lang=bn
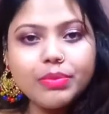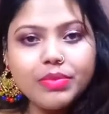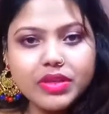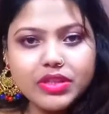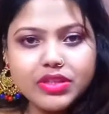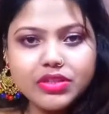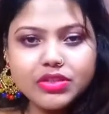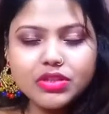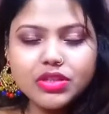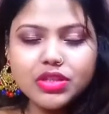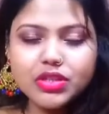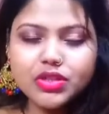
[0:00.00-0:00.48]

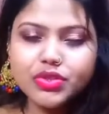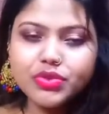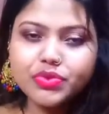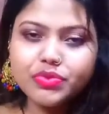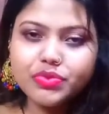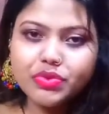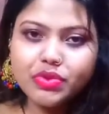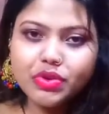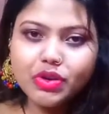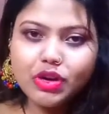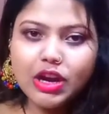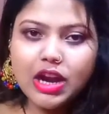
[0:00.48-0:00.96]
ভিডিওটা
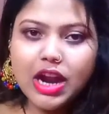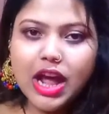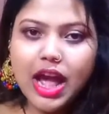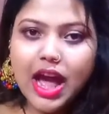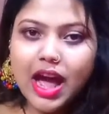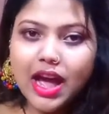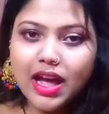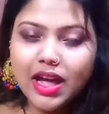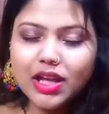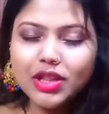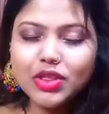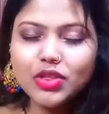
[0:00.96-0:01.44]
শুরু করার
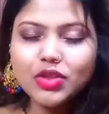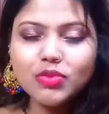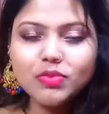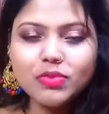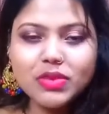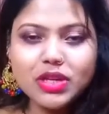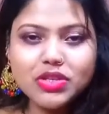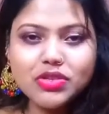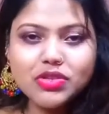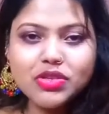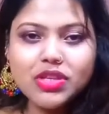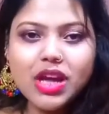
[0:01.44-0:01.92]
আগে
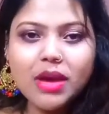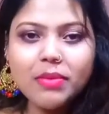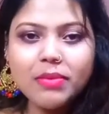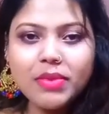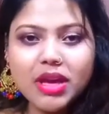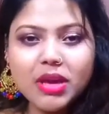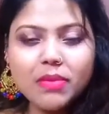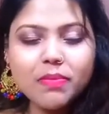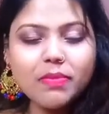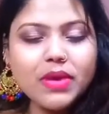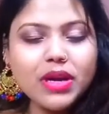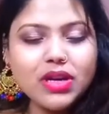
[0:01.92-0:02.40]
তোমরা যদি
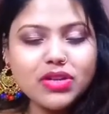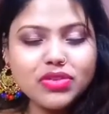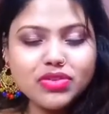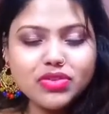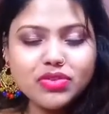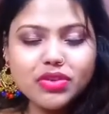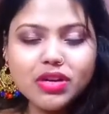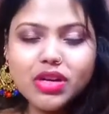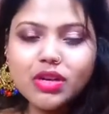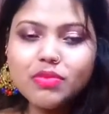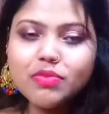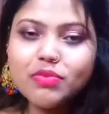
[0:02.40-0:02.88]
আমাকে
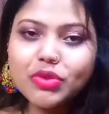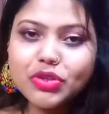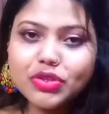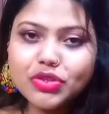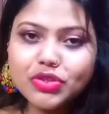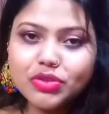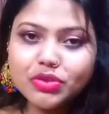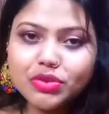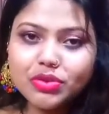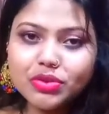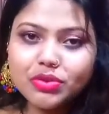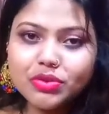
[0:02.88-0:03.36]
পার্সোনালি
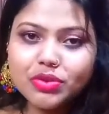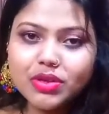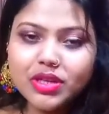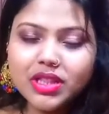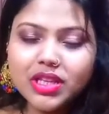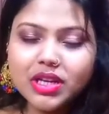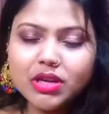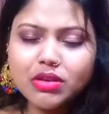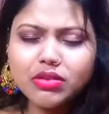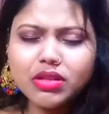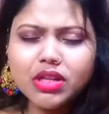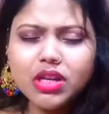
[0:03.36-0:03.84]
পছন্দ করে
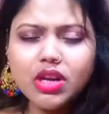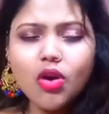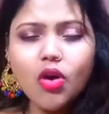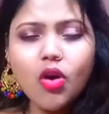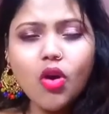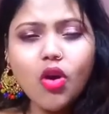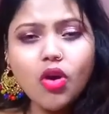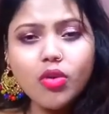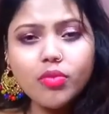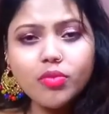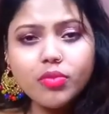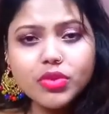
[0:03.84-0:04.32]
থাকো তাহলে
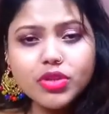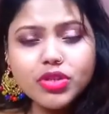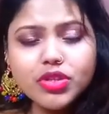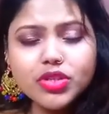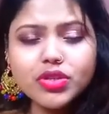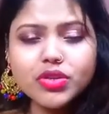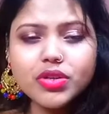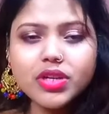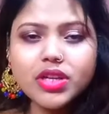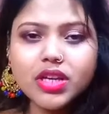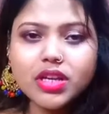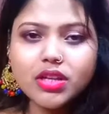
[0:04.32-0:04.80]

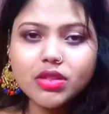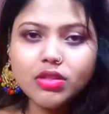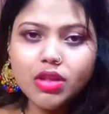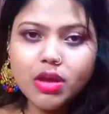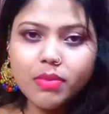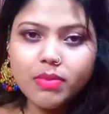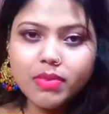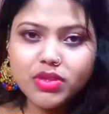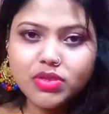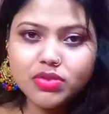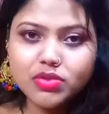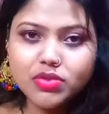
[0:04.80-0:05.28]
অবশ্যই কিন্তু
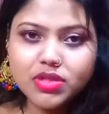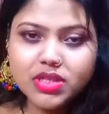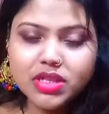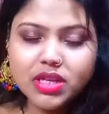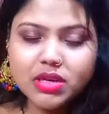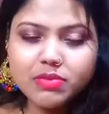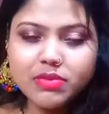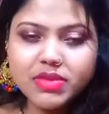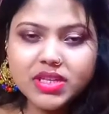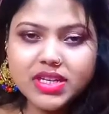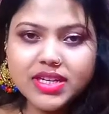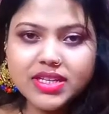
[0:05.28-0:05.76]
আমার
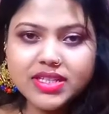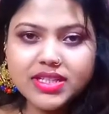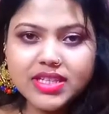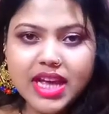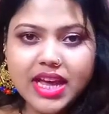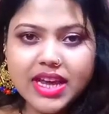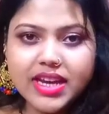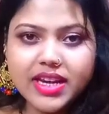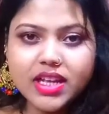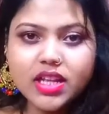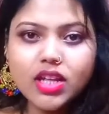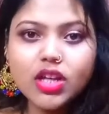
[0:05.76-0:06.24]
সোশ্যাল মিডিয়া
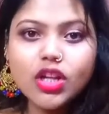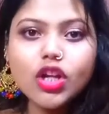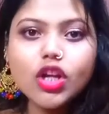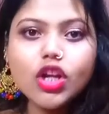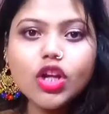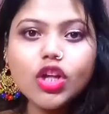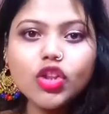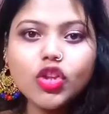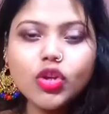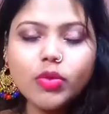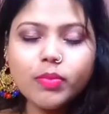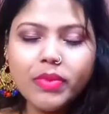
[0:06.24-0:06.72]
সাইডে
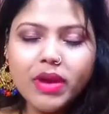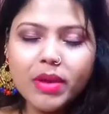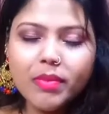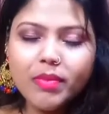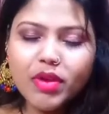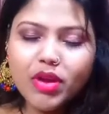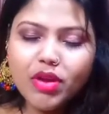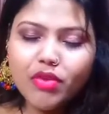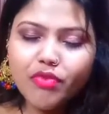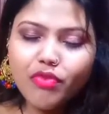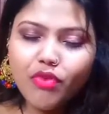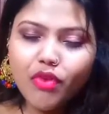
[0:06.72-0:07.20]
তোমরা
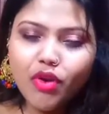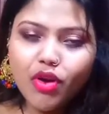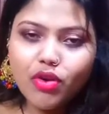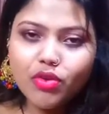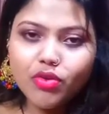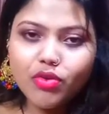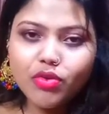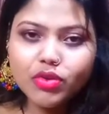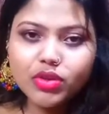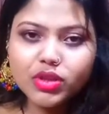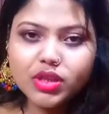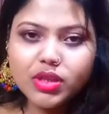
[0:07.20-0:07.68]
আমাকে
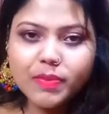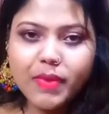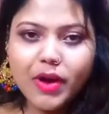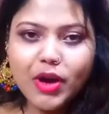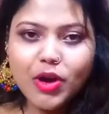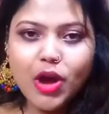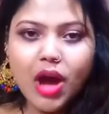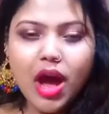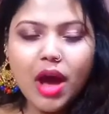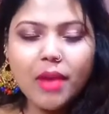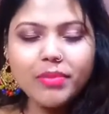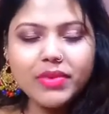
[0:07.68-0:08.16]
ফলো করতে
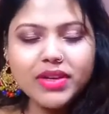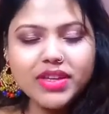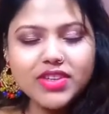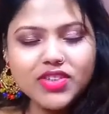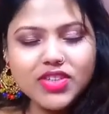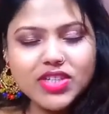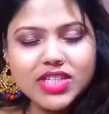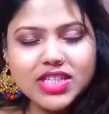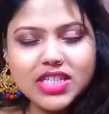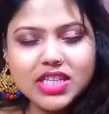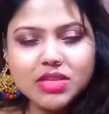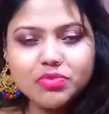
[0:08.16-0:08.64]
পারো আমি
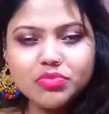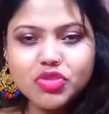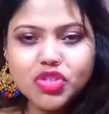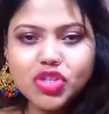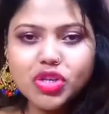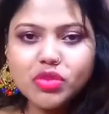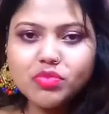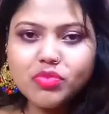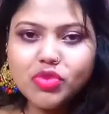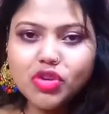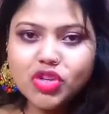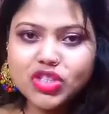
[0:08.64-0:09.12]

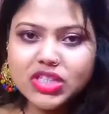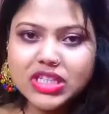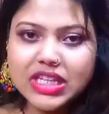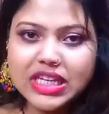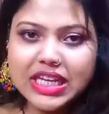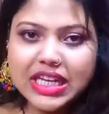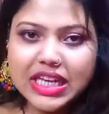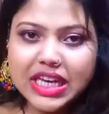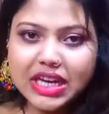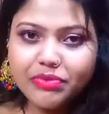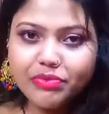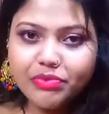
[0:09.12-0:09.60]
ডিসক্রিপশন বক্সে
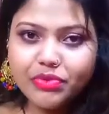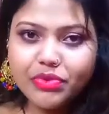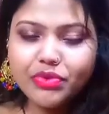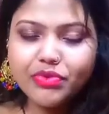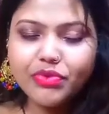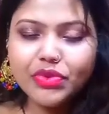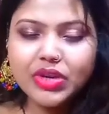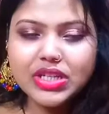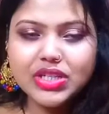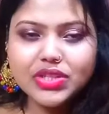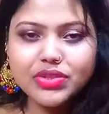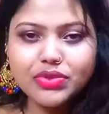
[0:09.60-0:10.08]
লিঙ্ক
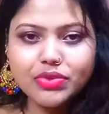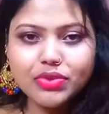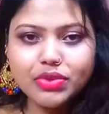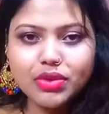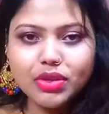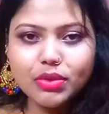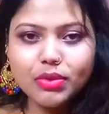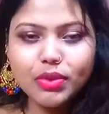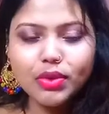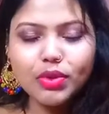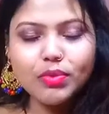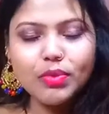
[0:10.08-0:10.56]
প্রোভাইড
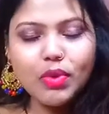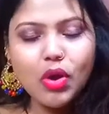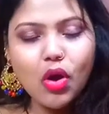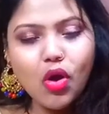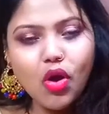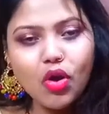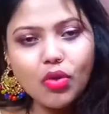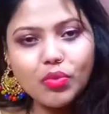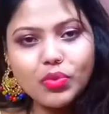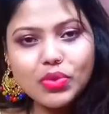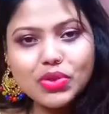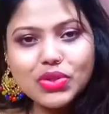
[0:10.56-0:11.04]
করে দেবো তোমরা
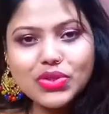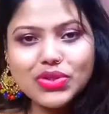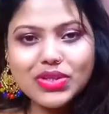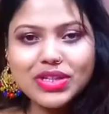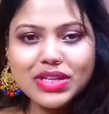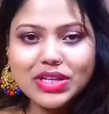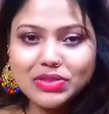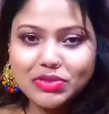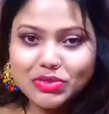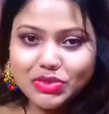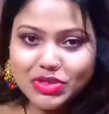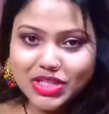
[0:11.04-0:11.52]

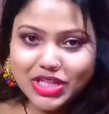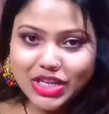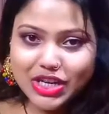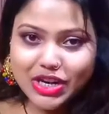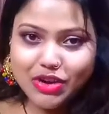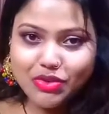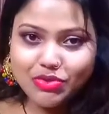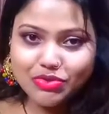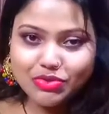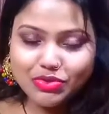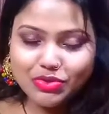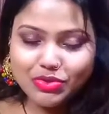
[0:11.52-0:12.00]
অবশ্যই কিন্তু চেক
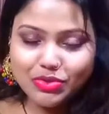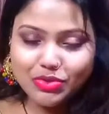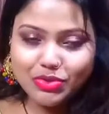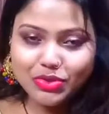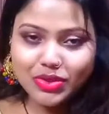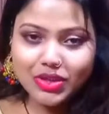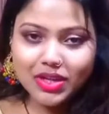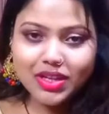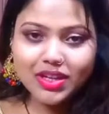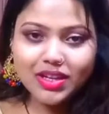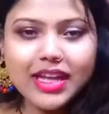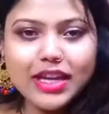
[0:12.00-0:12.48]
আউট করো
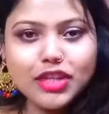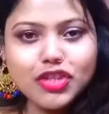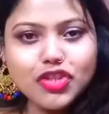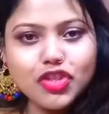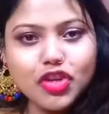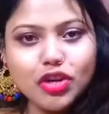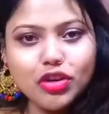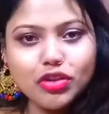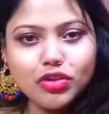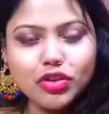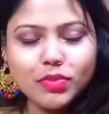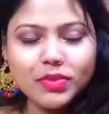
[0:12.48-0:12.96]
তাহলে
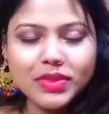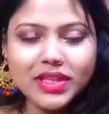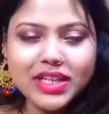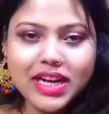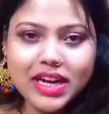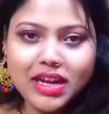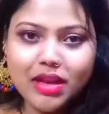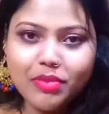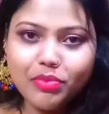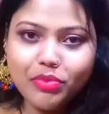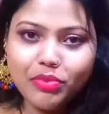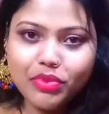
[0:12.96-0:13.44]
চলো
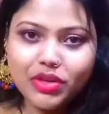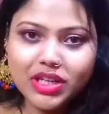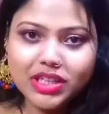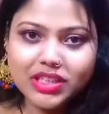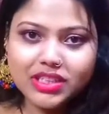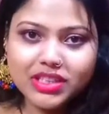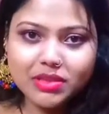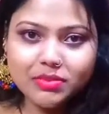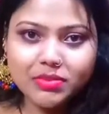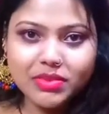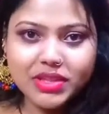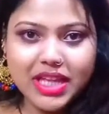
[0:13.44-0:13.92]
তোমাদের আগে
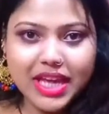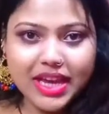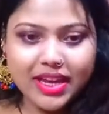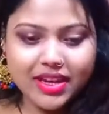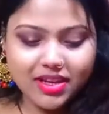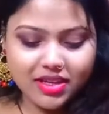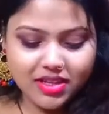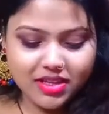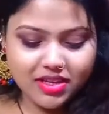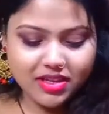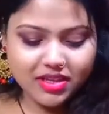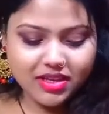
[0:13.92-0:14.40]
প্রোডাক্টটা আমি
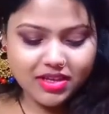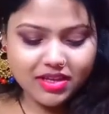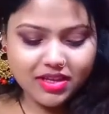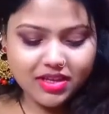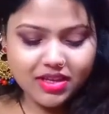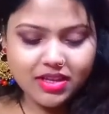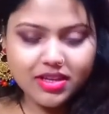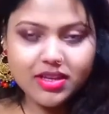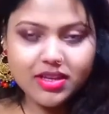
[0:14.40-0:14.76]
দেখিয়ে দিই